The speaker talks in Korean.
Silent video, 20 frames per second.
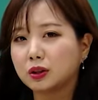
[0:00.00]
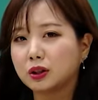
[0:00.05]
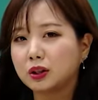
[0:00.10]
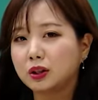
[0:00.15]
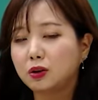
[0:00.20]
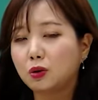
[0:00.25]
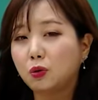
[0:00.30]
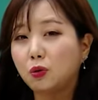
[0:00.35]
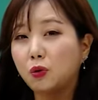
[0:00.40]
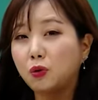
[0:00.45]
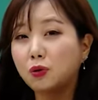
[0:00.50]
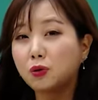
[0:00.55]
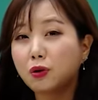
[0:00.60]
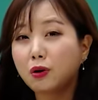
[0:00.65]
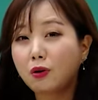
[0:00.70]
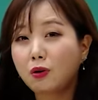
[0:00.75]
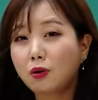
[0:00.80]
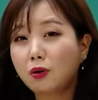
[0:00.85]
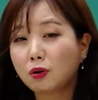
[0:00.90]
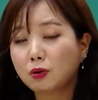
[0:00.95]
이런
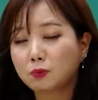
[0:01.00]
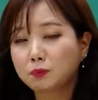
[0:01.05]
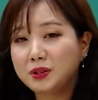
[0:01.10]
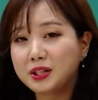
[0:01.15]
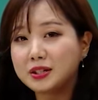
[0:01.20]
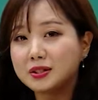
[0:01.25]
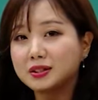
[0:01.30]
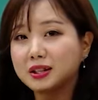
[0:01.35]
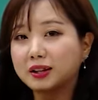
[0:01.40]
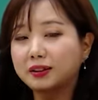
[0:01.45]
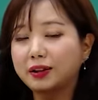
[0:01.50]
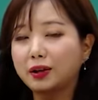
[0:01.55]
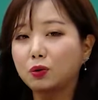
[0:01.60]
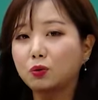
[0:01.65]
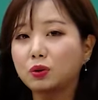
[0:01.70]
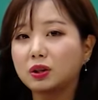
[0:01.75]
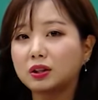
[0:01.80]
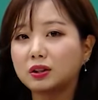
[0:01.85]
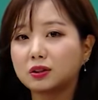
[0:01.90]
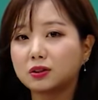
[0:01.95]
호러 비슷한
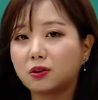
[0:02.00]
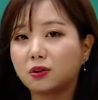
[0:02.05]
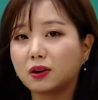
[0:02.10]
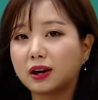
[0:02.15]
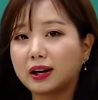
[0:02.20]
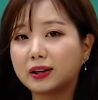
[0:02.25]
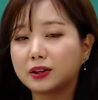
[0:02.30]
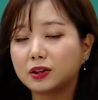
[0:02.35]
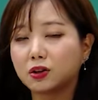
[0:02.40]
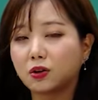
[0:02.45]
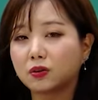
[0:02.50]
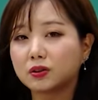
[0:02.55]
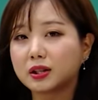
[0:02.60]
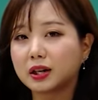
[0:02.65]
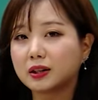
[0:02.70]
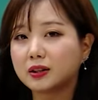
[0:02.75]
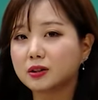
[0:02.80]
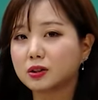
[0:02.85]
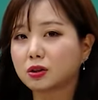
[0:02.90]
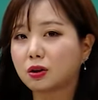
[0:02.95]
내용이 들어간
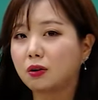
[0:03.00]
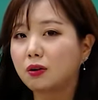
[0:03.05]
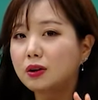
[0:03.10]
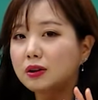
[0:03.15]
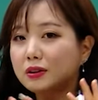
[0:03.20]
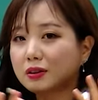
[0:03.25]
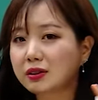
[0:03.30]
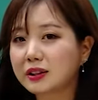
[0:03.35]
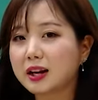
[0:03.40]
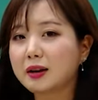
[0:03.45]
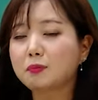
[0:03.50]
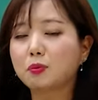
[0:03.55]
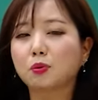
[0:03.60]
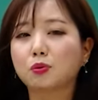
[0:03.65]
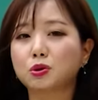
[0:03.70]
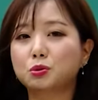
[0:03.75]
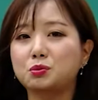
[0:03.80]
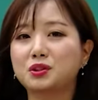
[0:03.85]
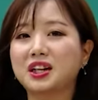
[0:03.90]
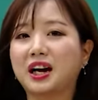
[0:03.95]
영상을 절대
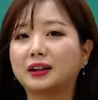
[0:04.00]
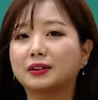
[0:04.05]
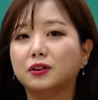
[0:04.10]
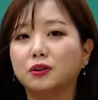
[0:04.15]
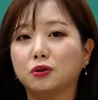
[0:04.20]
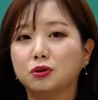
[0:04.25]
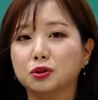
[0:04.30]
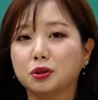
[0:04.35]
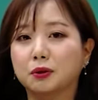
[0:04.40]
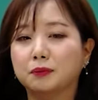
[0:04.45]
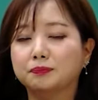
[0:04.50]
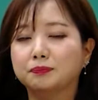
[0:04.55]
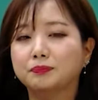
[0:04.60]
보고 싶지 않은 거죠.